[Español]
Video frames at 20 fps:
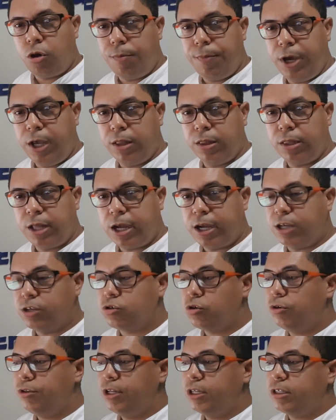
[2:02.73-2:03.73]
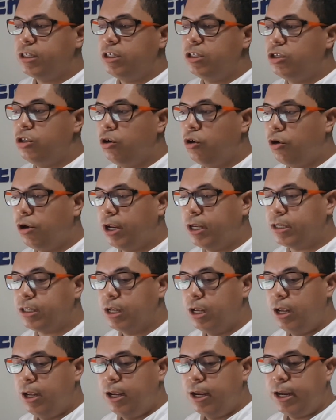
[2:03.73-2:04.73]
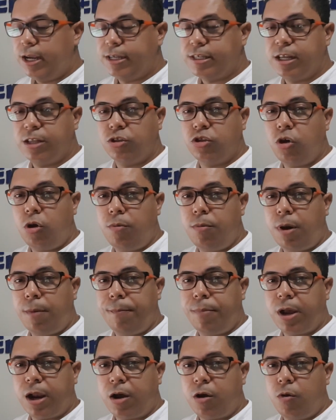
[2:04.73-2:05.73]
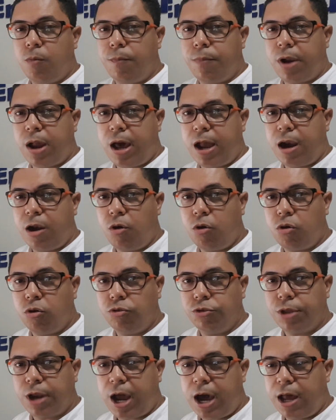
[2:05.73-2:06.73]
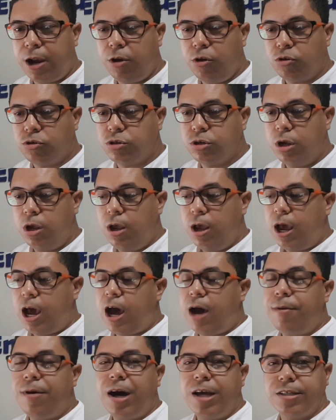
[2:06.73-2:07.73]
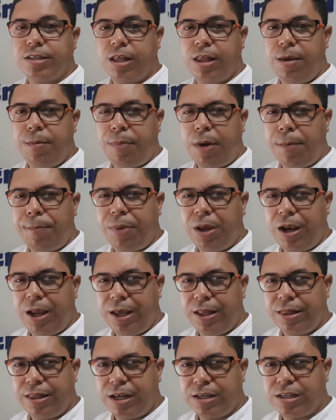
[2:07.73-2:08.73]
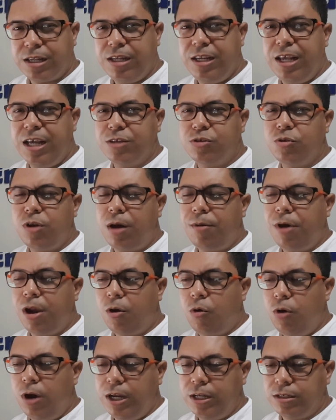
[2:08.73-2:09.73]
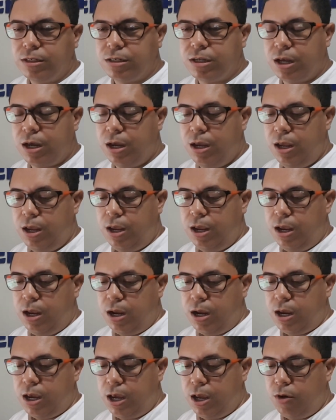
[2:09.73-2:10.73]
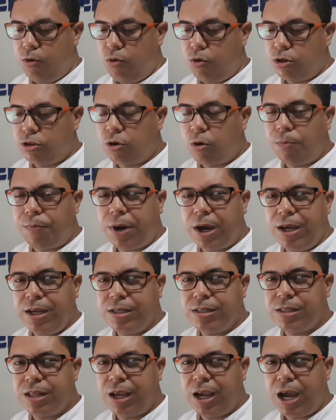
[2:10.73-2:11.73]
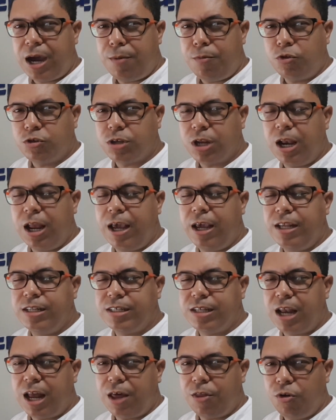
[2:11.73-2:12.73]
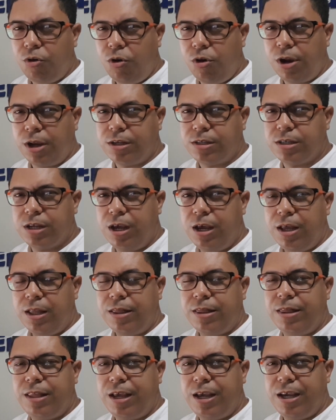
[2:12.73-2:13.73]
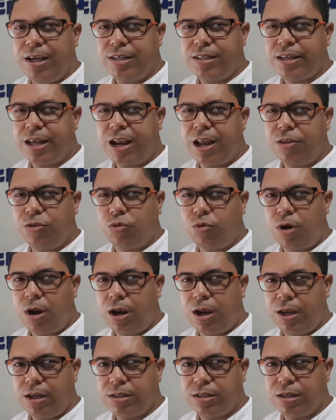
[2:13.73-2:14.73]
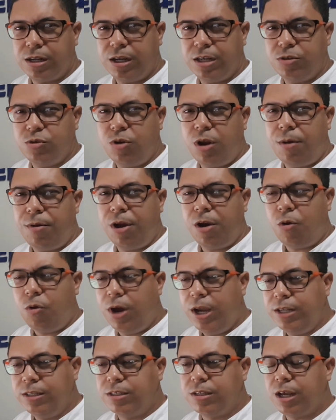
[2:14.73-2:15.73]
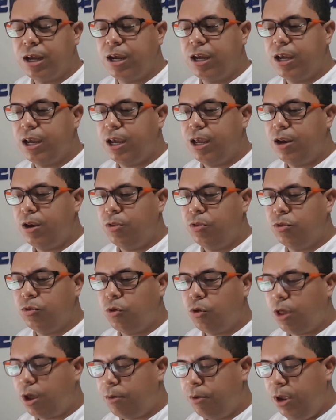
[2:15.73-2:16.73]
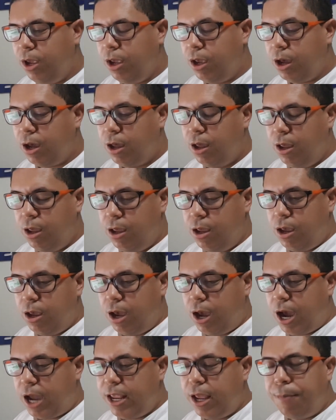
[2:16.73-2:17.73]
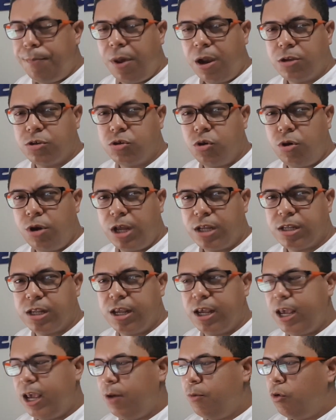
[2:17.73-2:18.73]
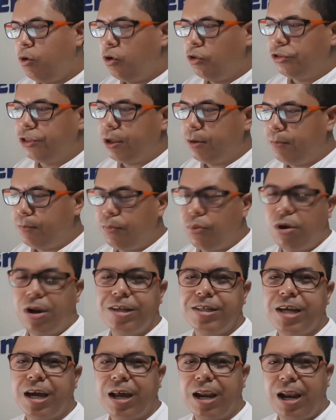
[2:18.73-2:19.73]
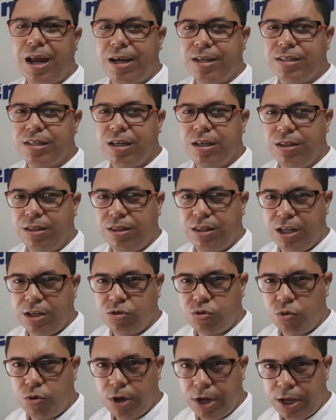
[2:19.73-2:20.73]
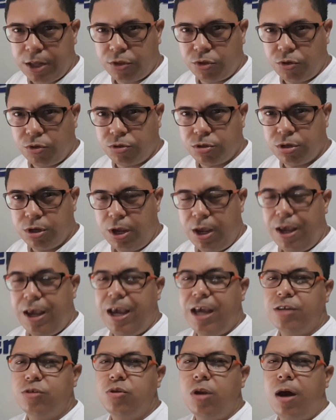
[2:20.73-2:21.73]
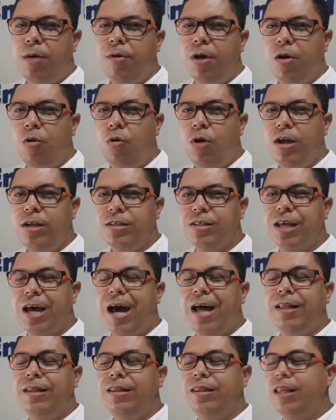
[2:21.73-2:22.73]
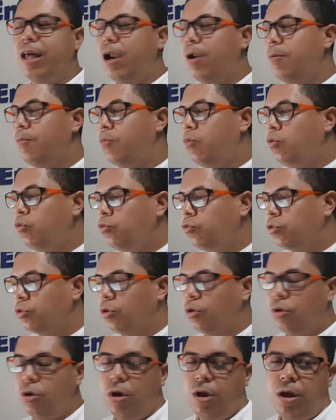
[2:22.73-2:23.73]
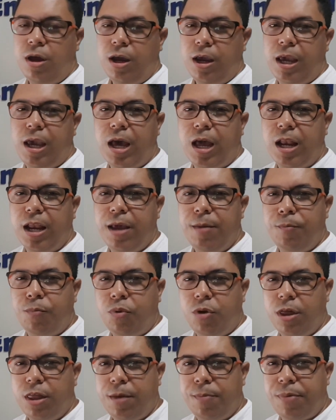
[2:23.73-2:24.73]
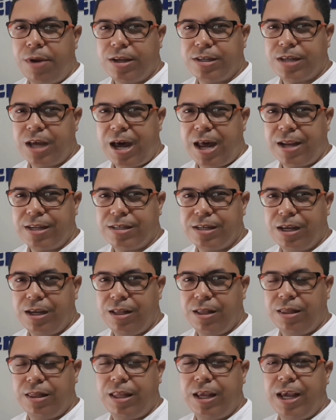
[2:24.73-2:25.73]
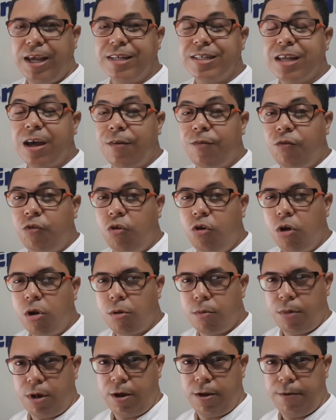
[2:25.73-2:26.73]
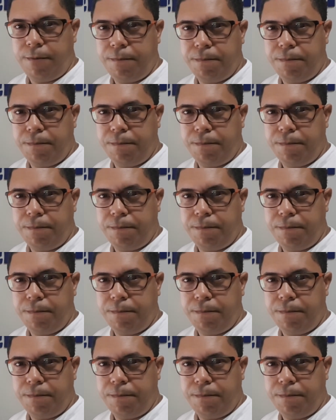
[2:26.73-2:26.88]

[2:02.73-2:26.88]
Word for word: comenta, que son decisiones que se toman para comprar a los contrarios a base de papeletas. Y es una vergüenza que en nuestro país tengamos legisladores de esa naturaleza. Es una vergüenza que todavía haya personas que voten por esa clase de sujetos. Es una vergüenza ante el mundo que alguien pueda expresarse de esa forma.